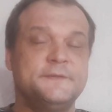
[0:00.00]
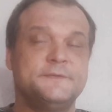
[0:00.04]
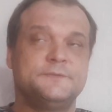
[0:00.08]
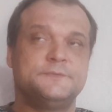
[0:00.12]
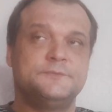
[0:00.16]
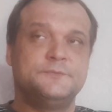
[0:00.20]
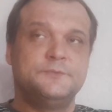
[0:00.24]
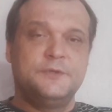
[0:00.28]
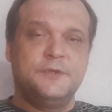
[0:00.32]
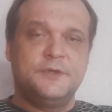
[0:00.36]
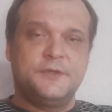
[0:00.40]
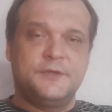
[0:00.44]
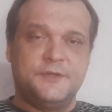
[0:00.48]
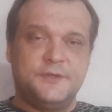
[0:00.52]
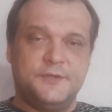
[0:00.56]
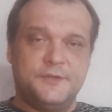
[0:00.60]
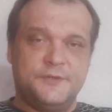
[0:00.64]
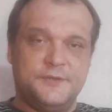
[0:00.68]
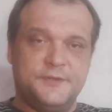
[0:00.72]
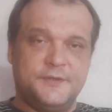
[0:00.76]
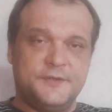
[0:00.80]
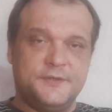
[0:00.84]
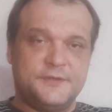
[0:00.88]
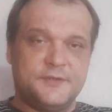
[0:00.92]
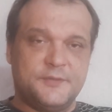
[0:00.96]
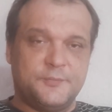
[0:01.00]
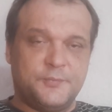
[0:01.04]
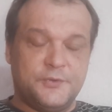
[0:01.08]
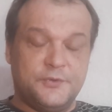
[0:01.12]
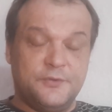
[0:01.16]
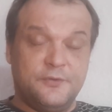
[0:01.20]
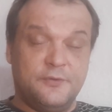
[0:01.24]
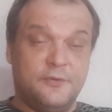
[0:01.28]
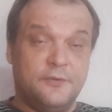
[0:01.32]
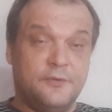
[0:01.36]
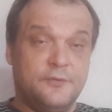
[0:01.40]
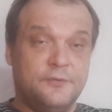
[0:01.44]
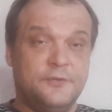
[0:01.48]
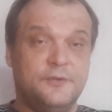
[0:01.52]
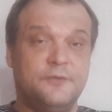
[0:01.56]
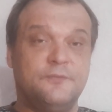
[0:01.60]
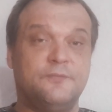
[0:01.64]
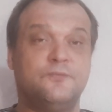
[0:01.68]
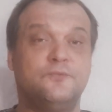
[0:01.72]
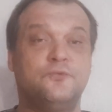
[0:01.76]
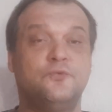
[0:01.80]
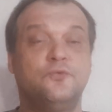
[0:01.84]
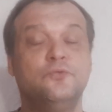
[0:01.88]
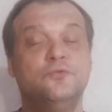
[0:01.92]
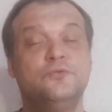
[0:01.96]
у них есть определенный
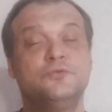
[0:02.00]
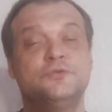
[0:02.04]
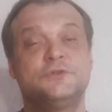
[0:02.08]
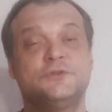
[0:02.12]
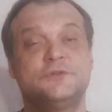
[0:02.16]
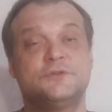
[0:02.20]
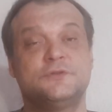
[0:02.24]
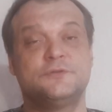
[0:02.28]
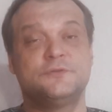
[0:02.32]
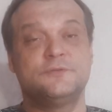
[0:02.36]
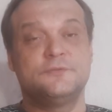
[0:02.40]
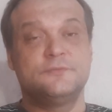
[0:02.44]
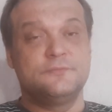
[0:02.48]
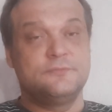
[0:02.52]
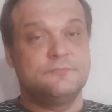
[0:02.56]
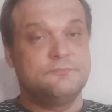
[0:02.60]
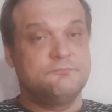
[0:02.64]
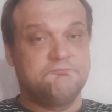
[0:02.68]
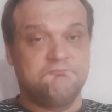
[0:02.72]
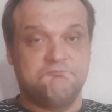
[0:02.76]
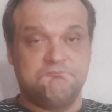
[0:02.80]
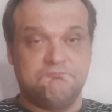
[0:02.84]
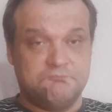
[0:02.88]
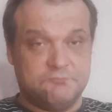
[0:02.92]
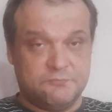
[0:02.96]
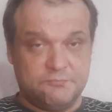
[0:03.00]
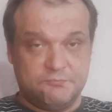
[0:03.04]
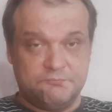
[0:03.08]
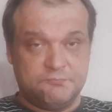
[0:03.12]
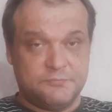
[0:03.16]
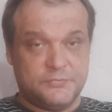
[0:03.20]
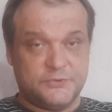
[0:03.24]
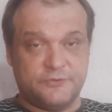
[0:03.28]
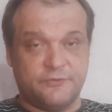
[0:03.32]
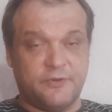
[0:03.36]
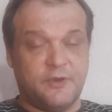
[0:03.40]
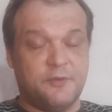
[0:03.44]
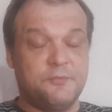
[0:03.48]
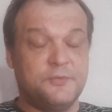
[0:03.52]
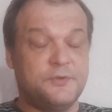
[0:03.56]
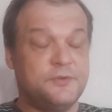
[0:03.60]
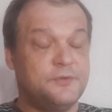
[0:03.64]
вкус, с вами